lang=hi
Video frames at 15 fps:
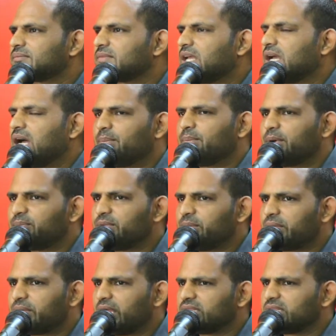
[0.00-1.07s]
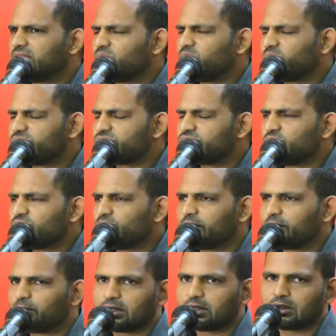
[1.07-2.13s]
आप अपनी प्रार्थना को किसी को मत
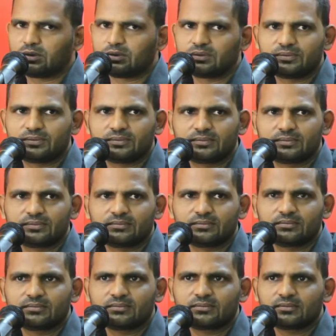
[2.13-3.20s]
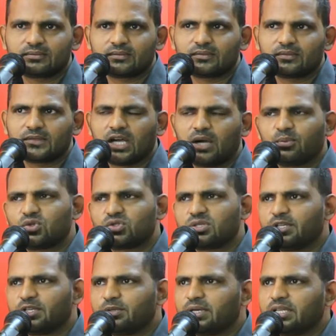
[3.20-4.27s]
बताओ आपको
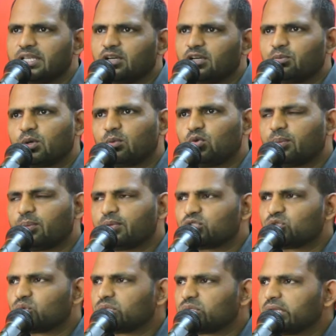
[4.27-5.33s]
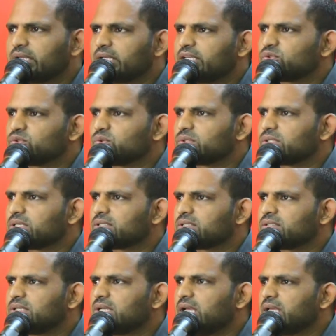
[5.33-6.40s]
समझ में आ जाएगा प्रभु आपकी सुनता है या नहीं सुनता
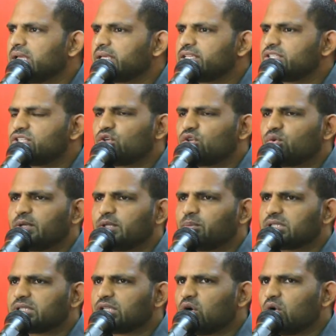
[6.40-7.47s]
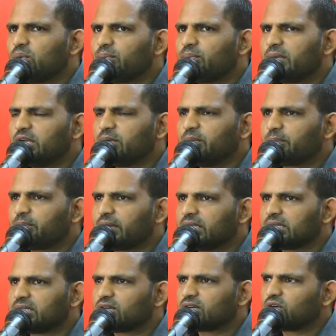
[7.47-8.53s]
किसी को मत बताओ मन में
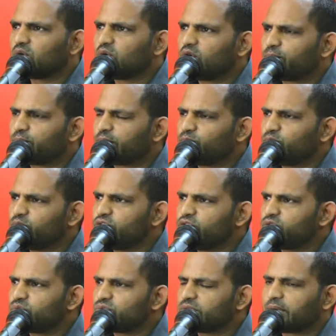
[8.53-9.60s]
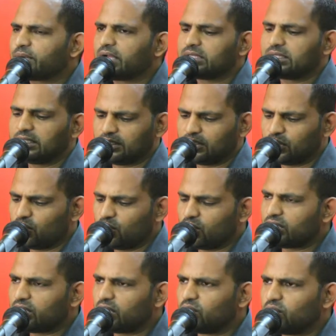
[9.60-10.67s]
प्रार्थना करो और प्रभु यीशु से प्रार्थना करो और
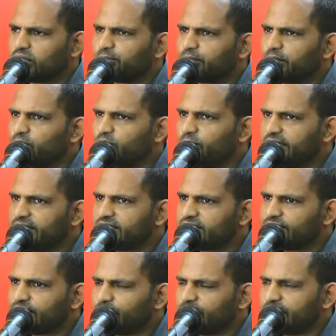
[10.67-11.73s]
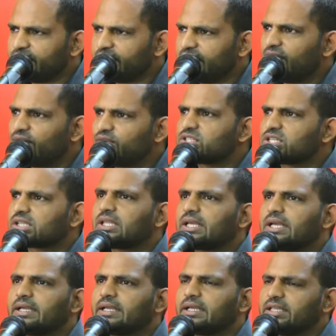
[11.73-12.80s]
कहो कि प्रभु मेरे जीवन में ये
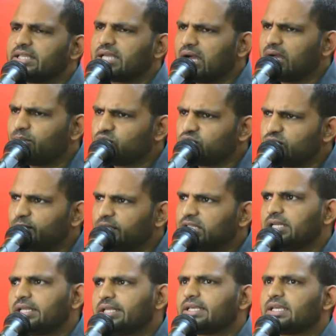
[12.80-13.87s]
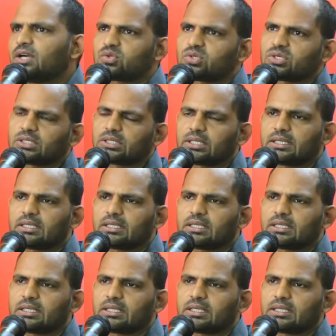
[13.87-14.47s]
आवश्यकताएं हैं यहां मुझे बदलने की आवश्यकता है